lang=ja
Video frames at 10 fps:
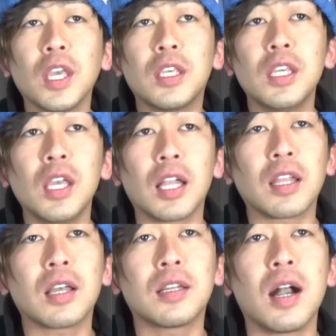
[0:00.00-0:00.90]
撃
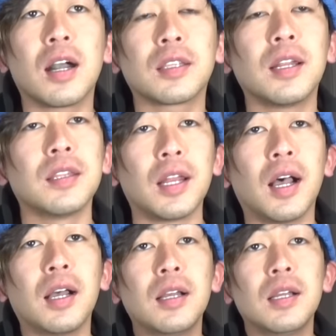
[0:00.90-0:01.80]
アタッカー型なんだ
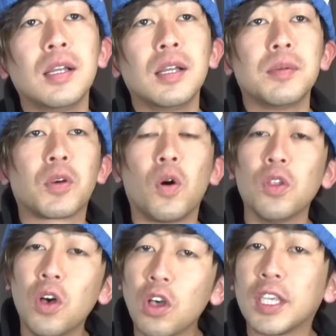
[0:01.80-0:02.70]
な。
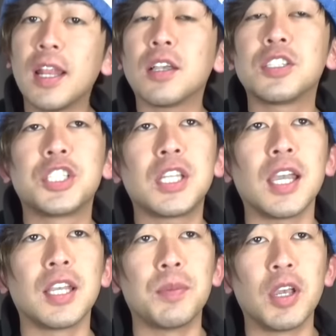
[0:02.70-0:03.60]
このキャラ自
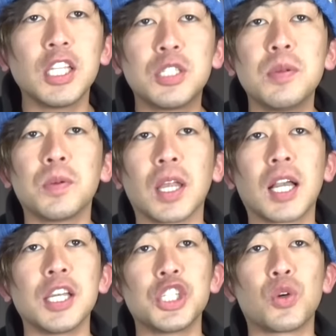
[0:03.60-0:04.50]
体が、まあ、HP も
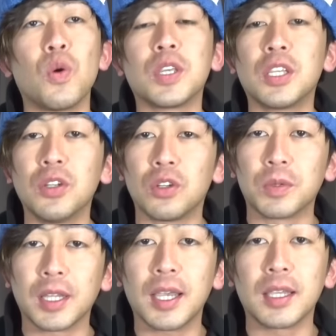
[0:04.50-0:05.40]
高いし攻撃力
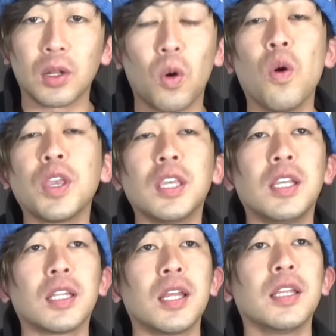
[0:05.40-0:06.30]
も高いから攻撃
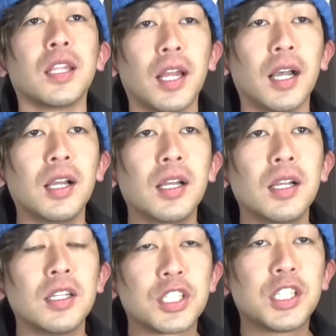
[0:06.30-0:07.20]
型なんだな。
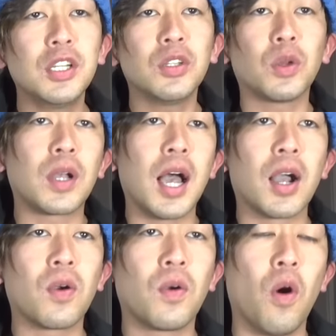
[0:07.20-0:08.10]
スキルと
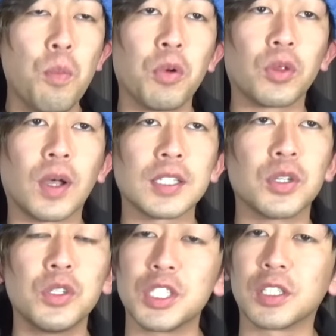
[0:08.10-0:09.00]
かコンボとか
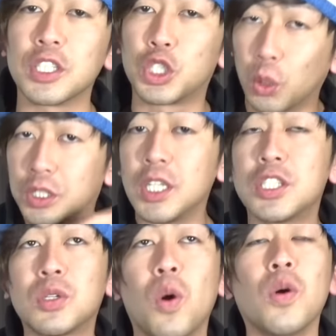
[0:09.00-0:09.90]
そういうのじゃなくて直
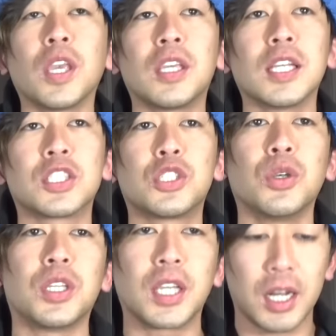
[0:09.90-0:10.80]
接攻撃が
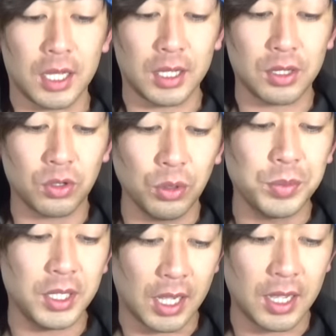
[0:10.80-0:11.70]
強いキャラと
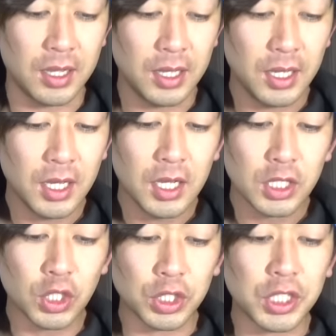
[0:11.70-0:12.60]
見た。
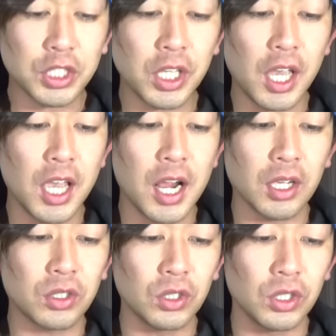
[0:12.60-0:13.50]
そして次 A
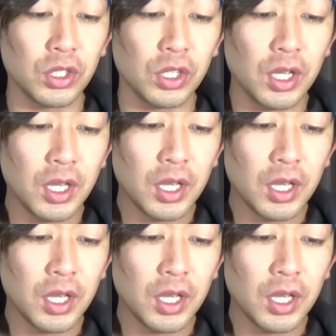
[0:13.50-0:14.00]
ランク、